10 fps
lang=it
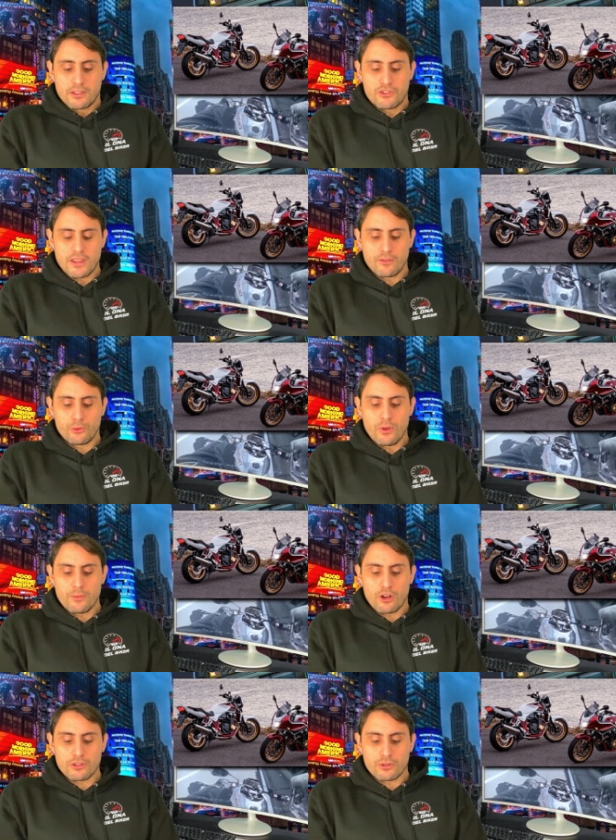Dicevo due
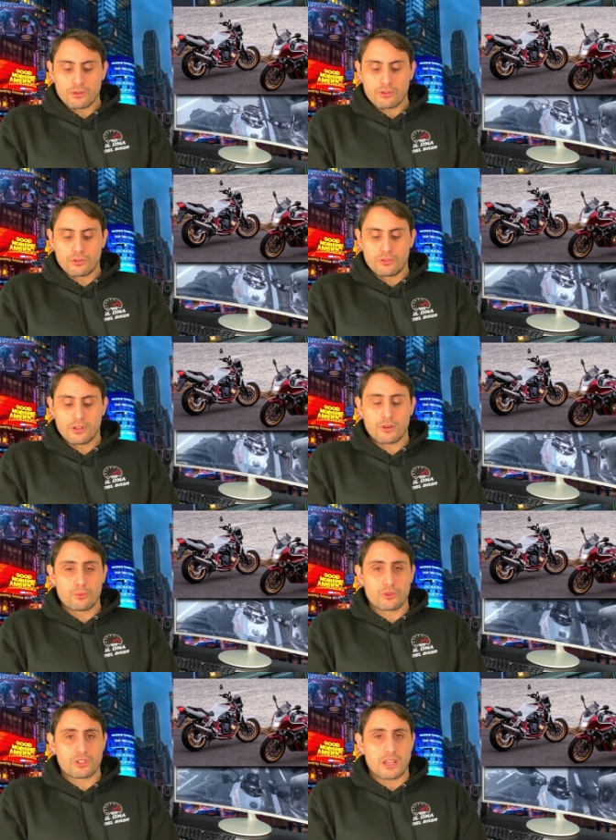moto con
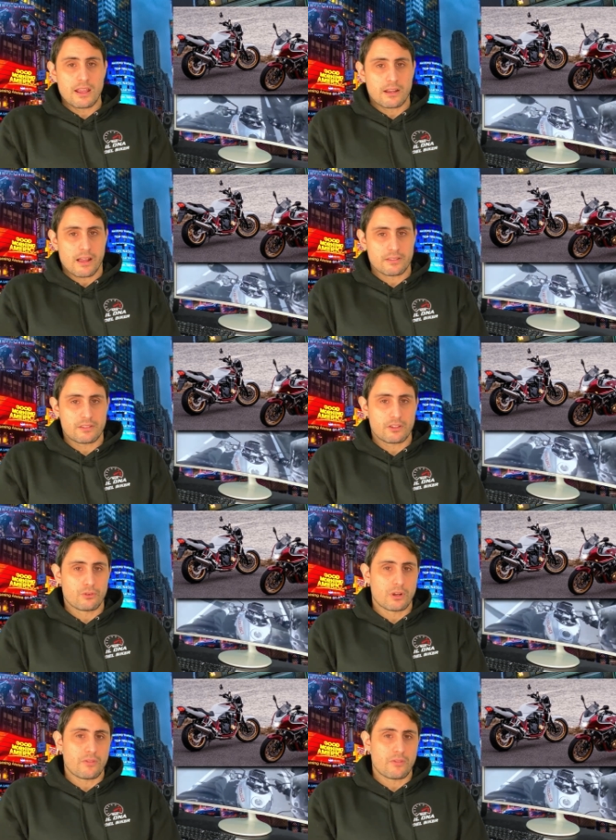uno stile classico,